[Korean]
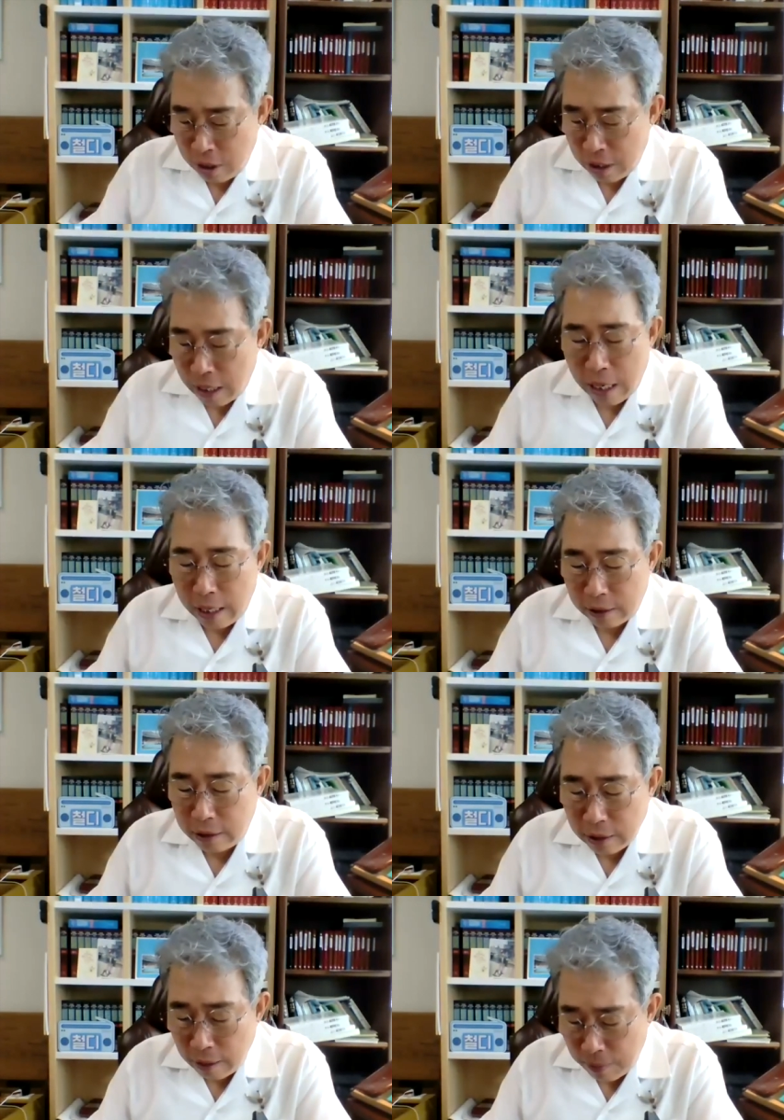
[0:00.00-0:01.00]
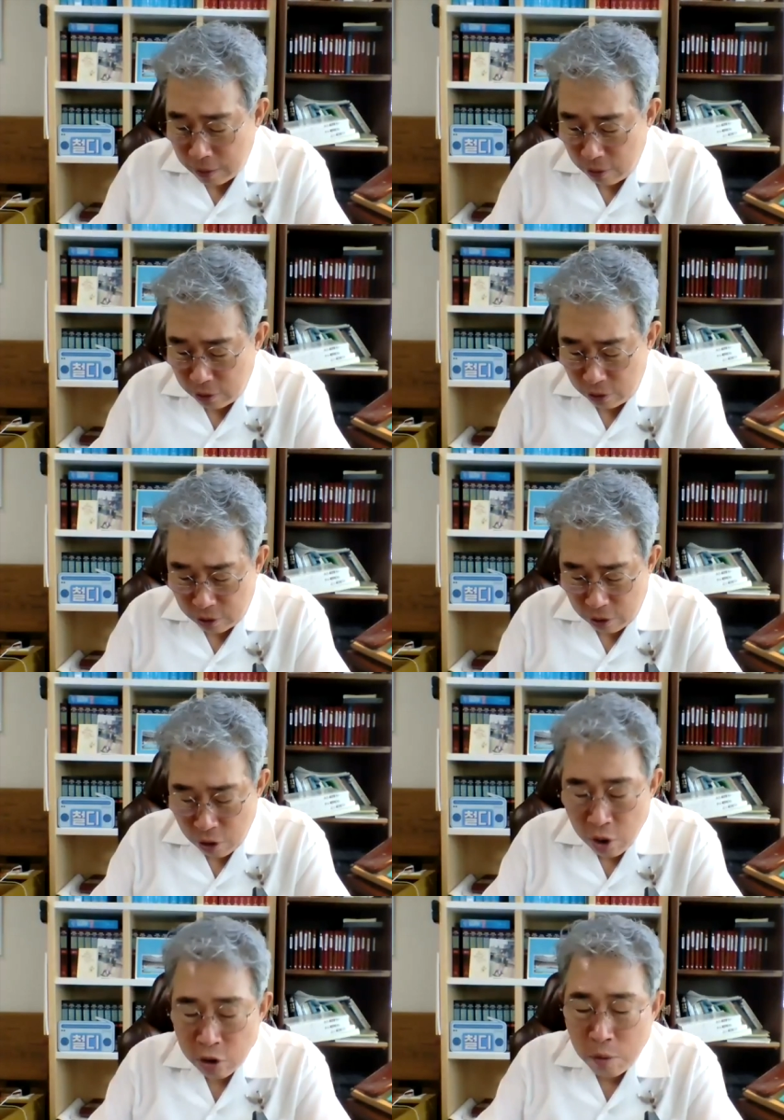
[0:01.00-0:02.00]
야, 기가 막혀요, 진짜.
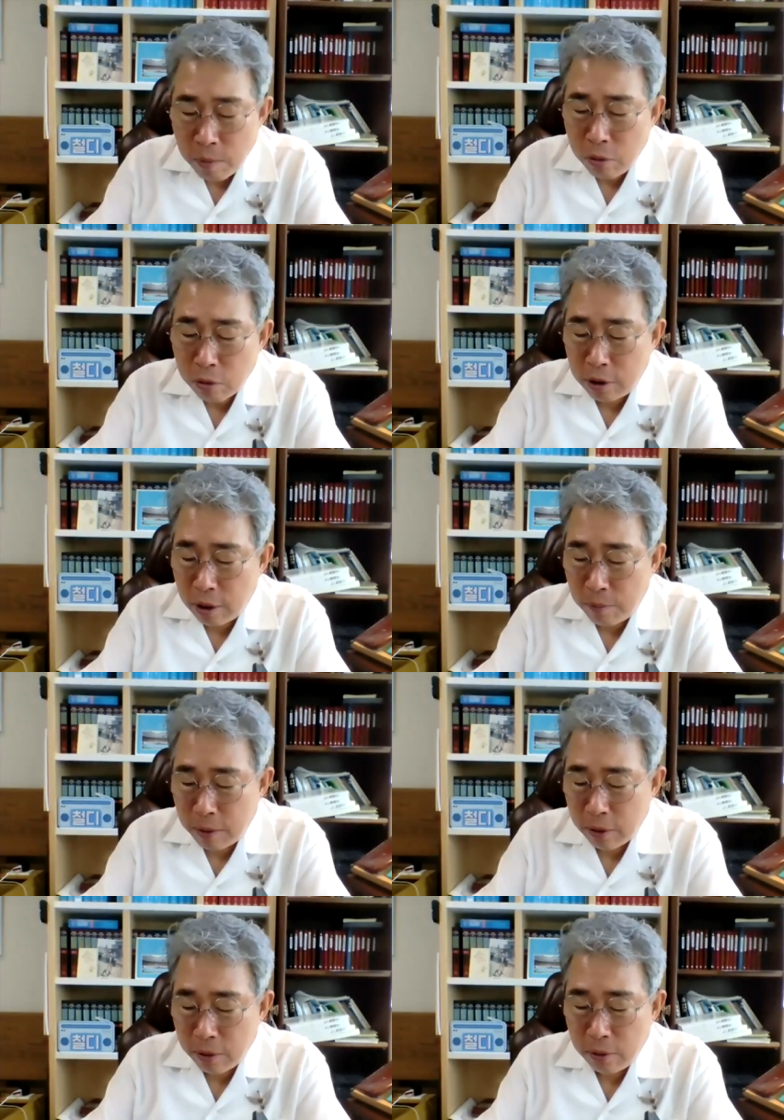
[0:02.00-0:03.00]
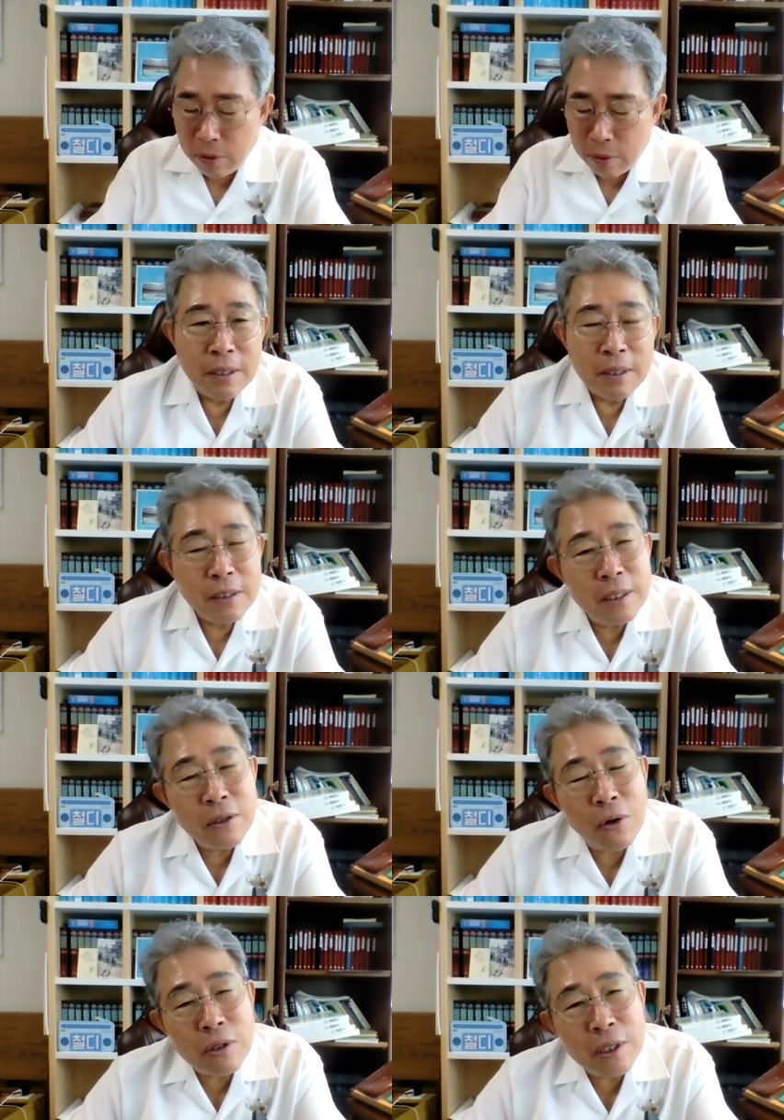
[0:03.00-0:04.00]
정말로 기가 막혀요. 근데
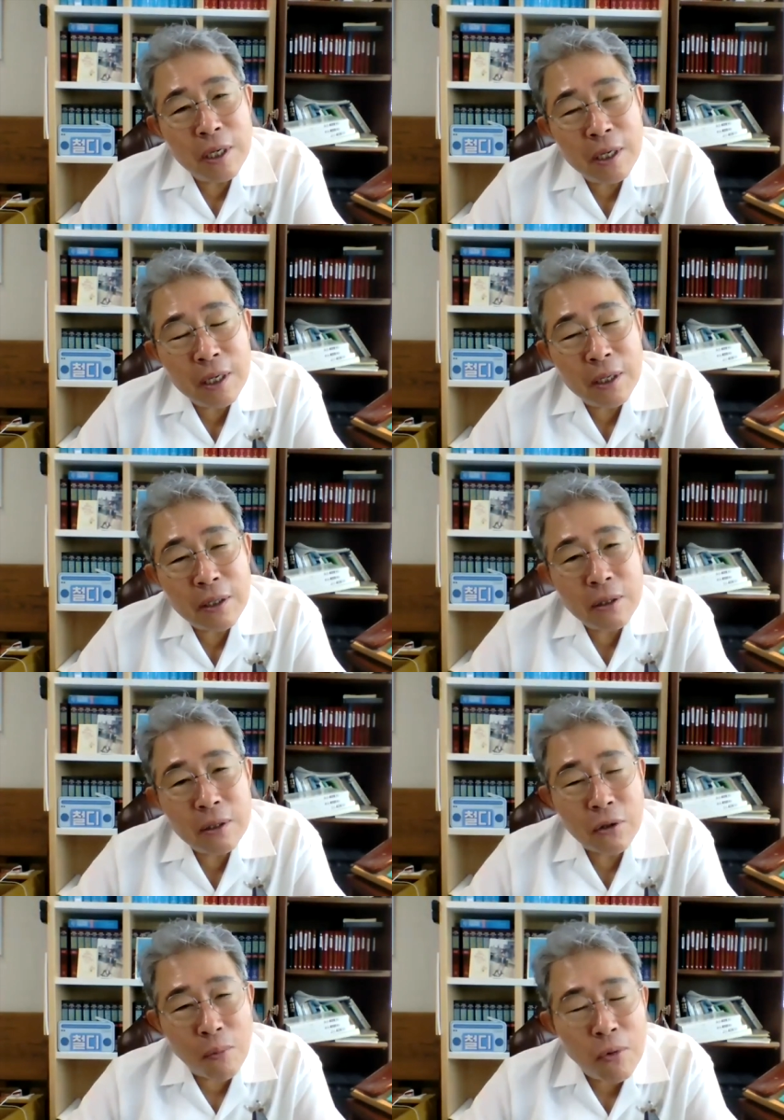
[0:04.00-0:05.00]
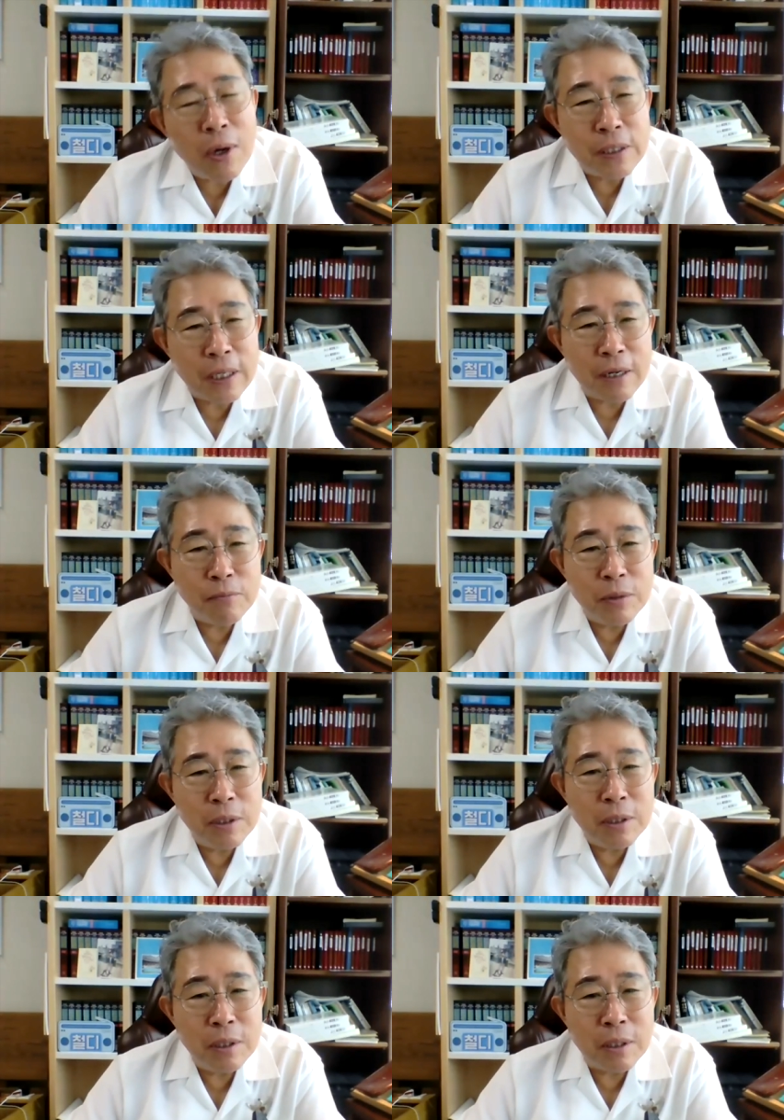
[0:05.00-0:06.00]
여기에 넘어가야
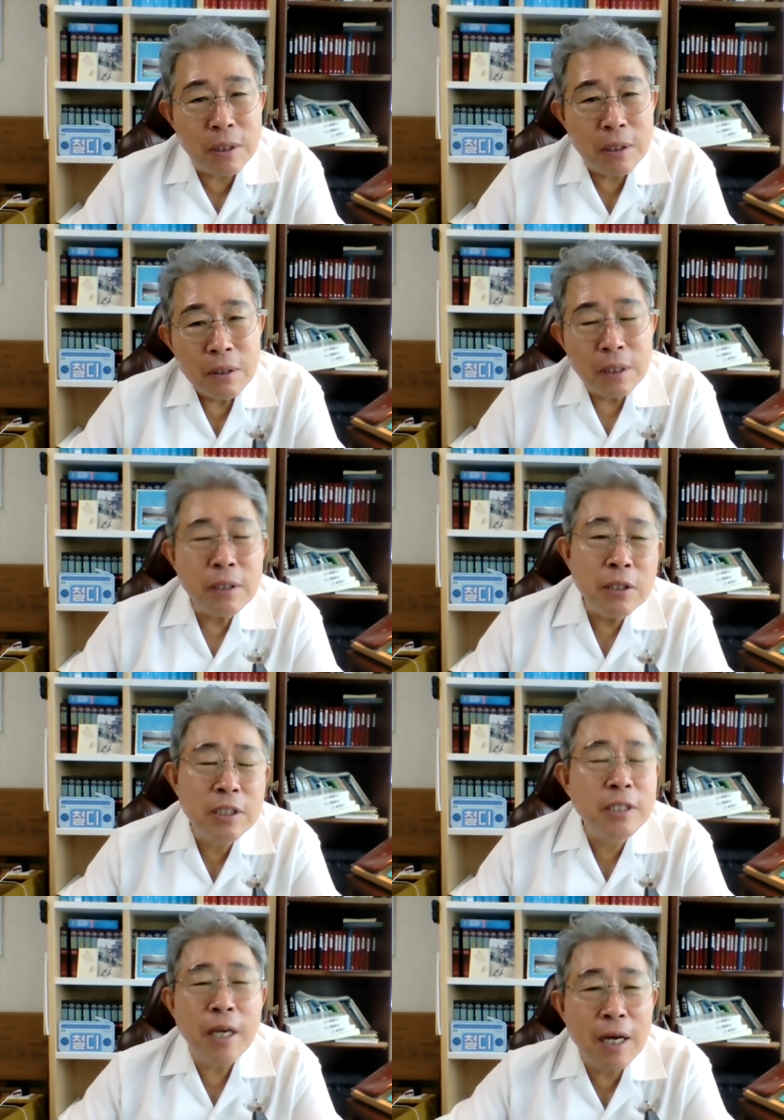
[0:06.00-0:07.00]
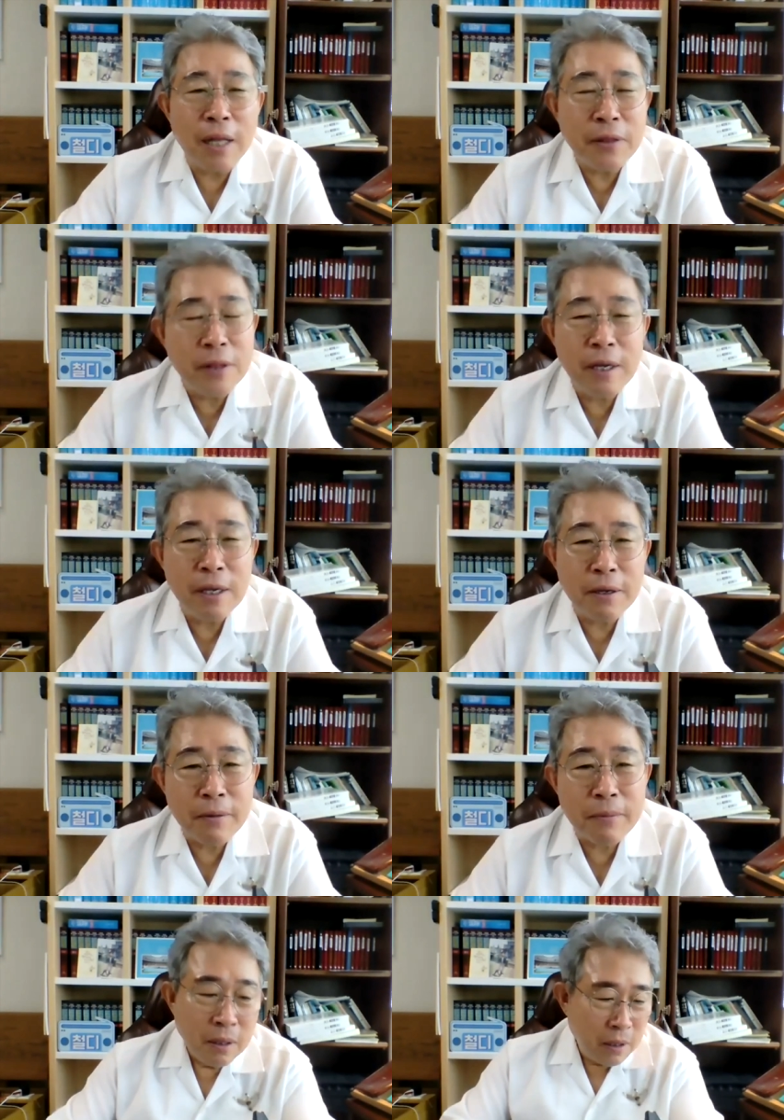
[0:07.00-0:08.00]
사람들이. 당연 이해가 안 돼.
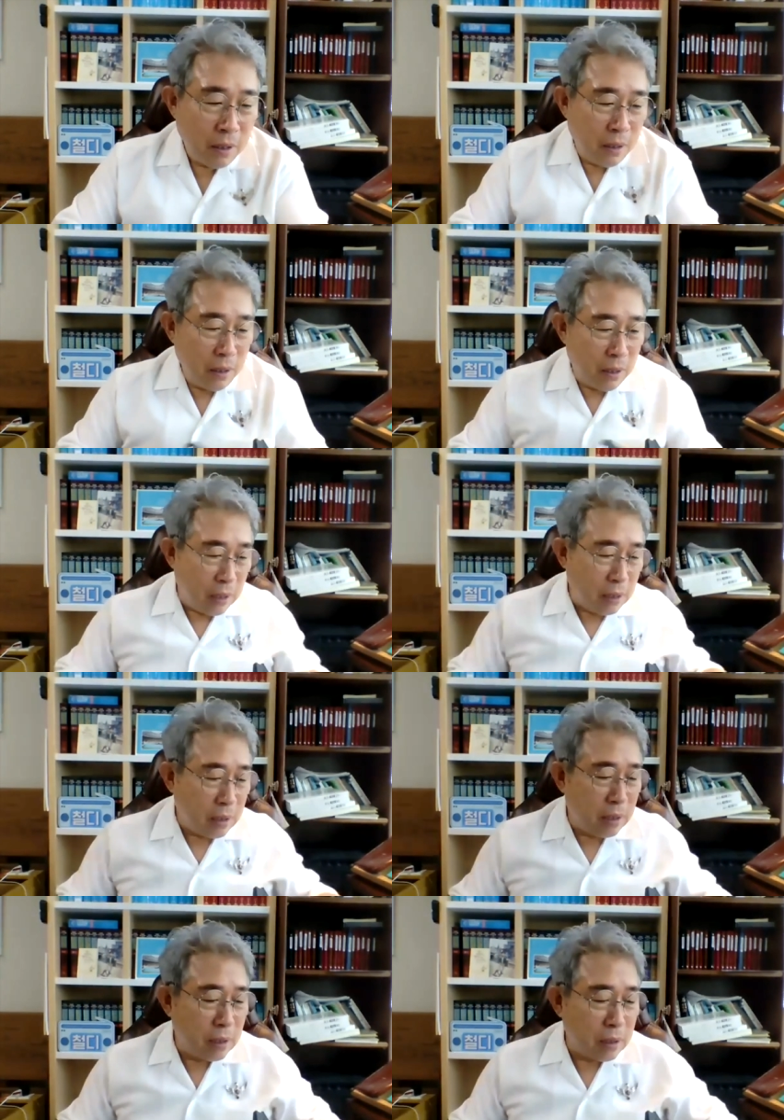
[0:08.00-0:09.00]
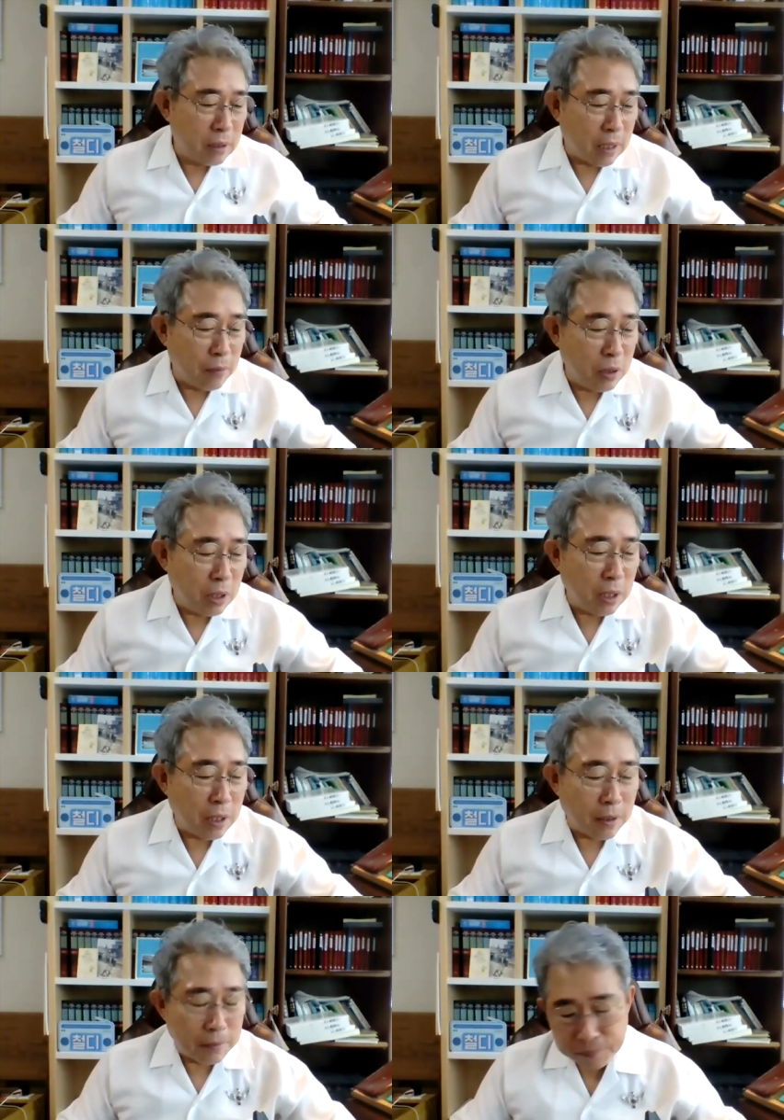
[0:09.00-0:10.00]
그러니까 사람들이